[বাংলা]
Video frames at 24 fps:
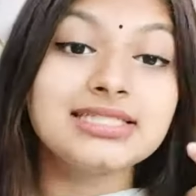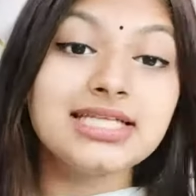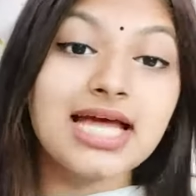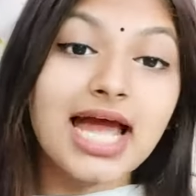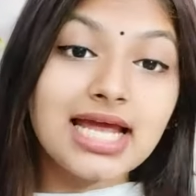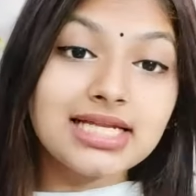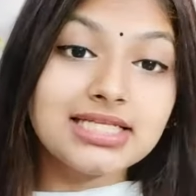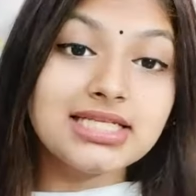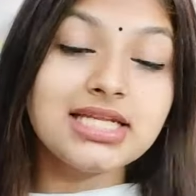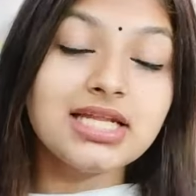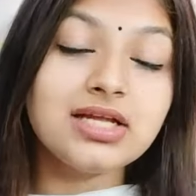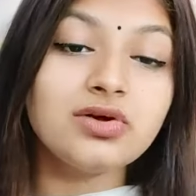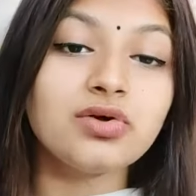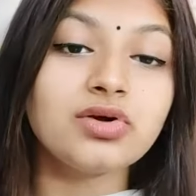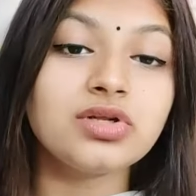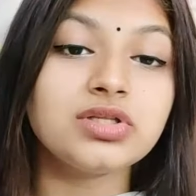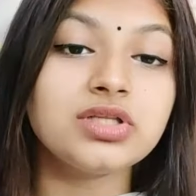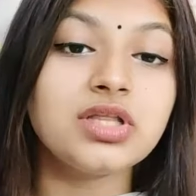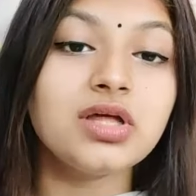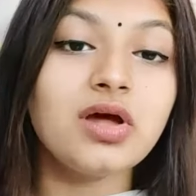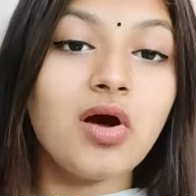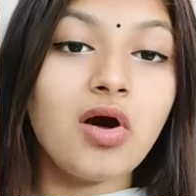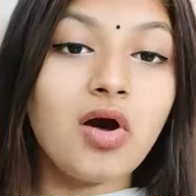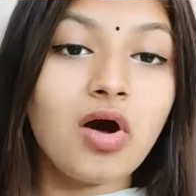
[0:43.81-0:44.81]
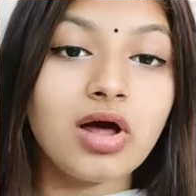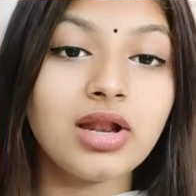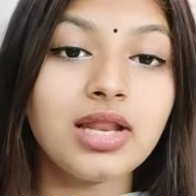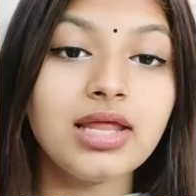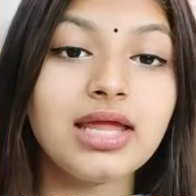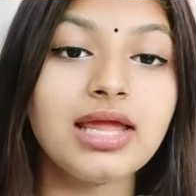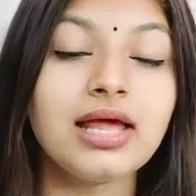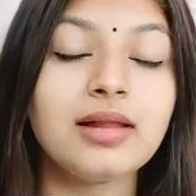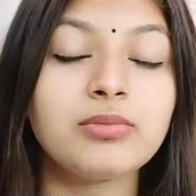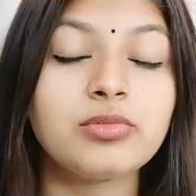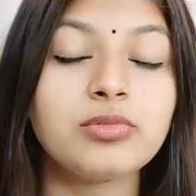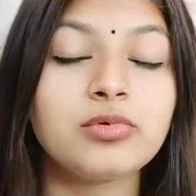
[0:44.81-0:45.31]
টাইটেনিং করতে
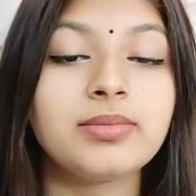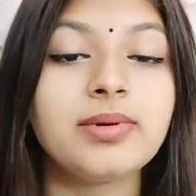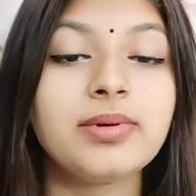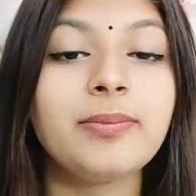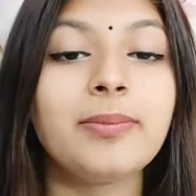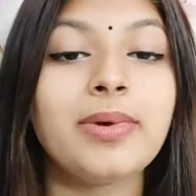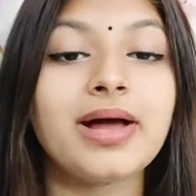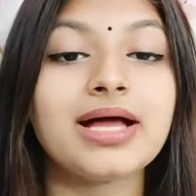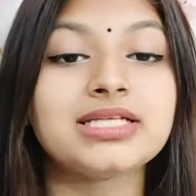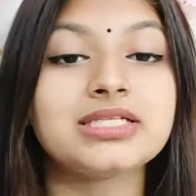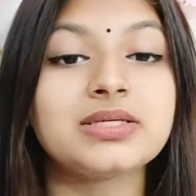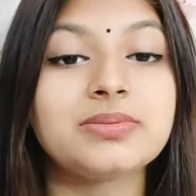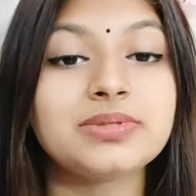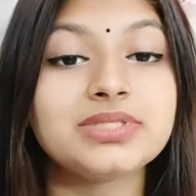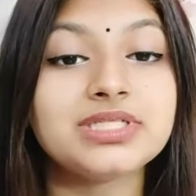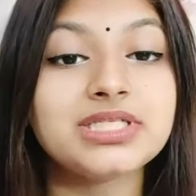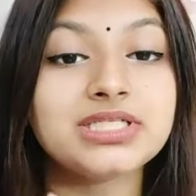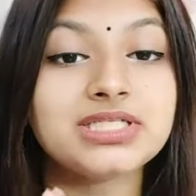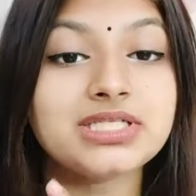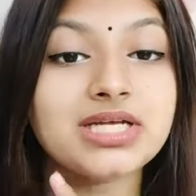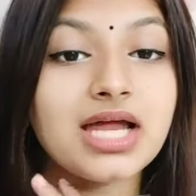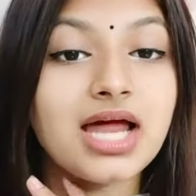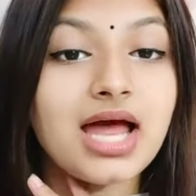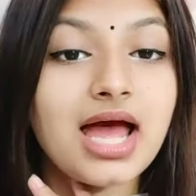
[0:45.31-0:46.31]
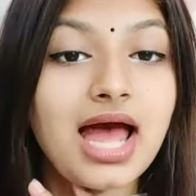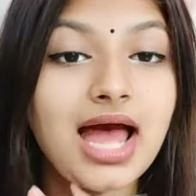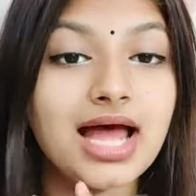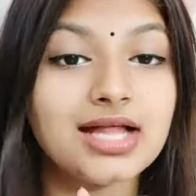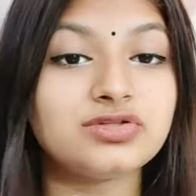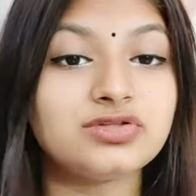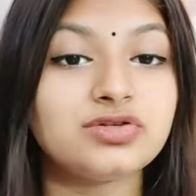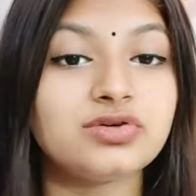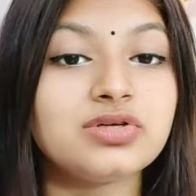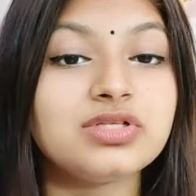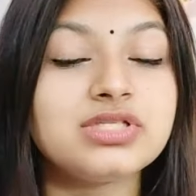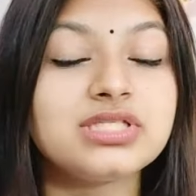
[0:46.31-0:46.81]
অনেক হেল্প করবে পাশাপাশি যা
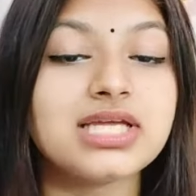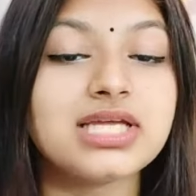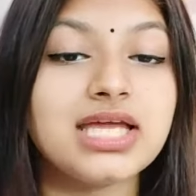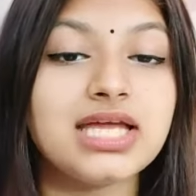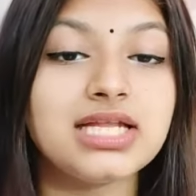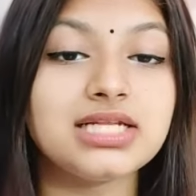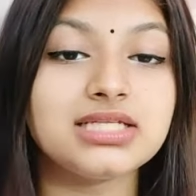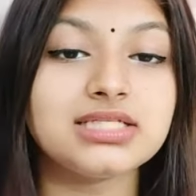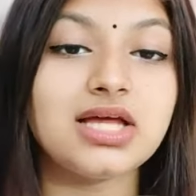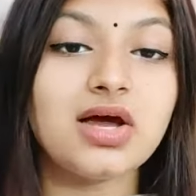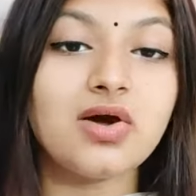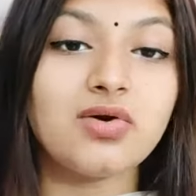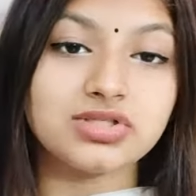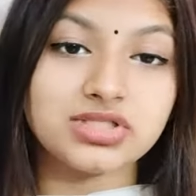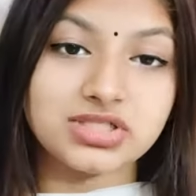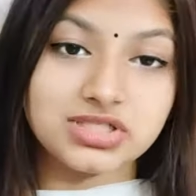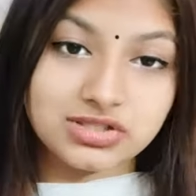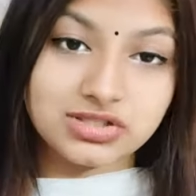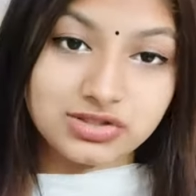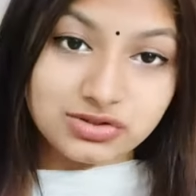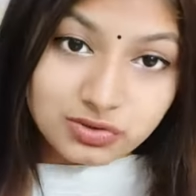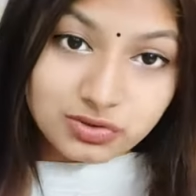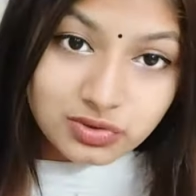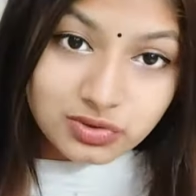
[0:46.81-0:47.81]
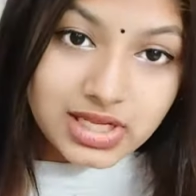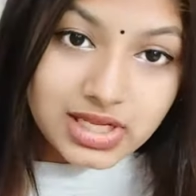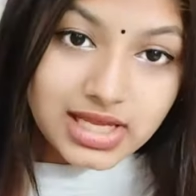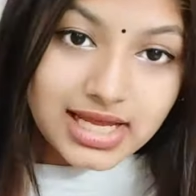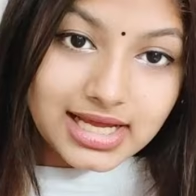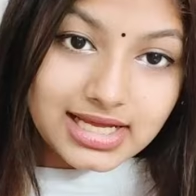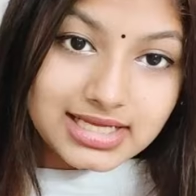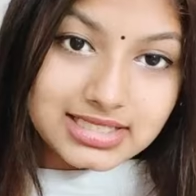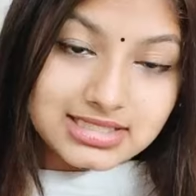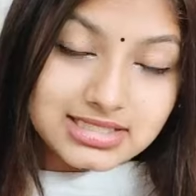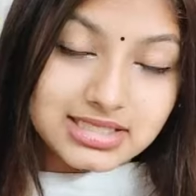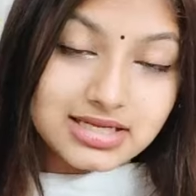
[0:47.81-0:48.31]
আছো স্কিনটা হচ্ছে ঝুলে
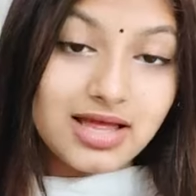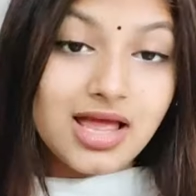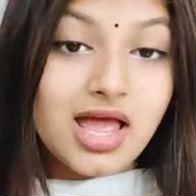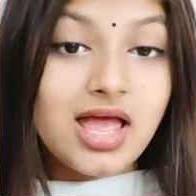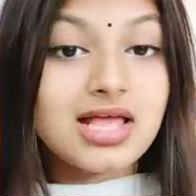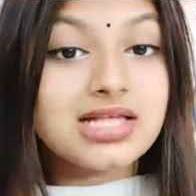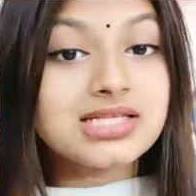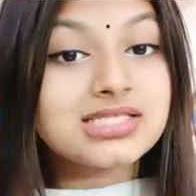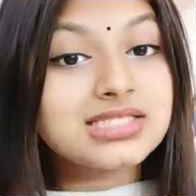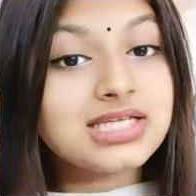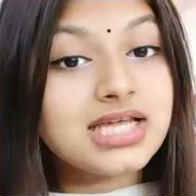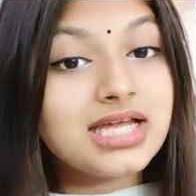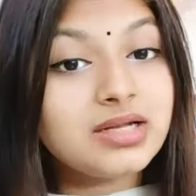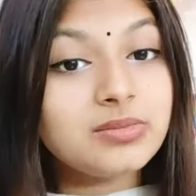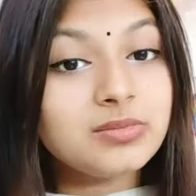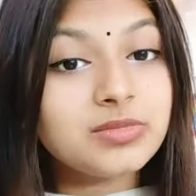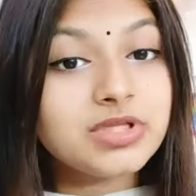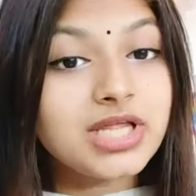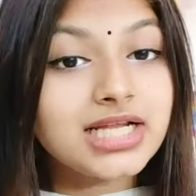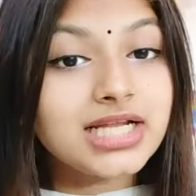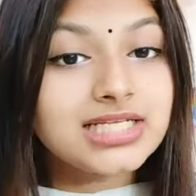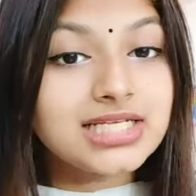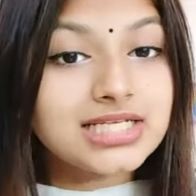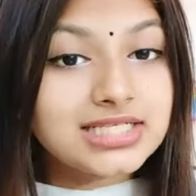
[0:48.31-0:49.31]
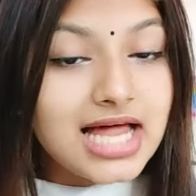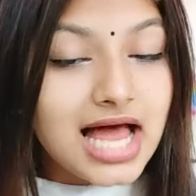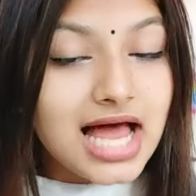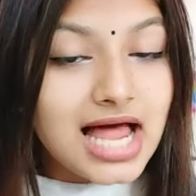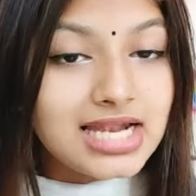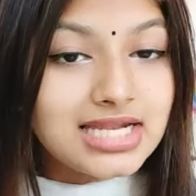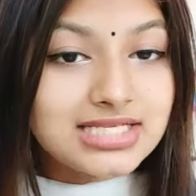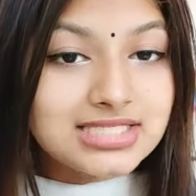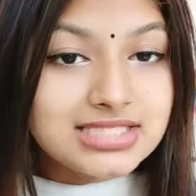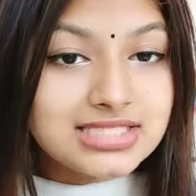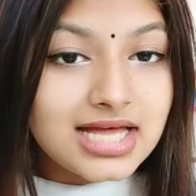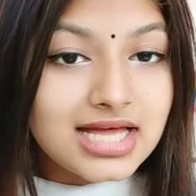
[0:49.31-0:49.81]
গেছে স্কিনের মধ্যে একটা
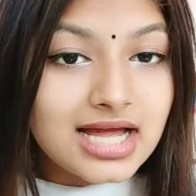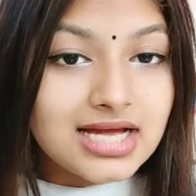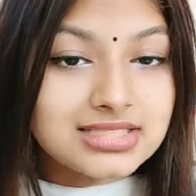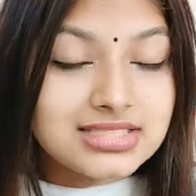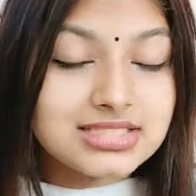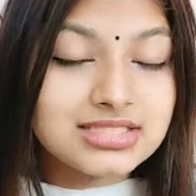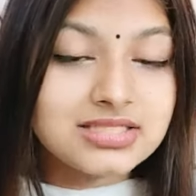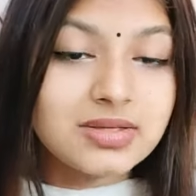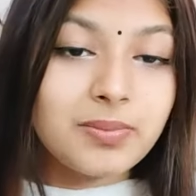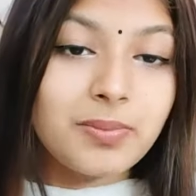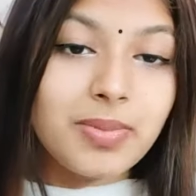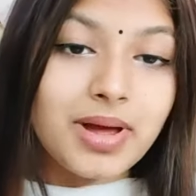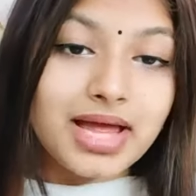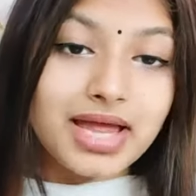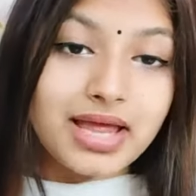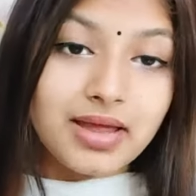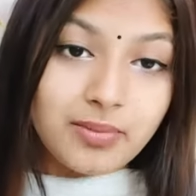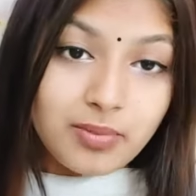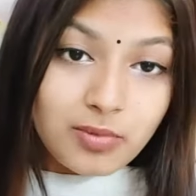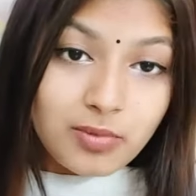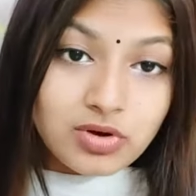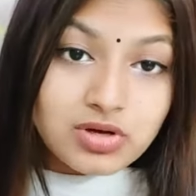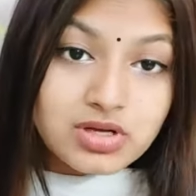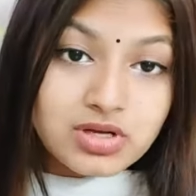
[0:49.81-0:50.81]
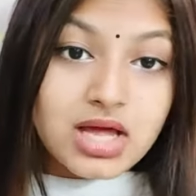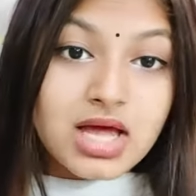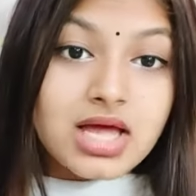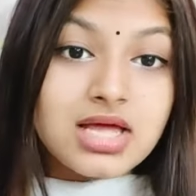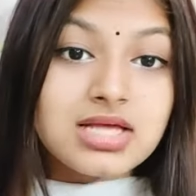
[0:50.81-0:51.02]
ডালনেস দেখা যাচ্ছে এবং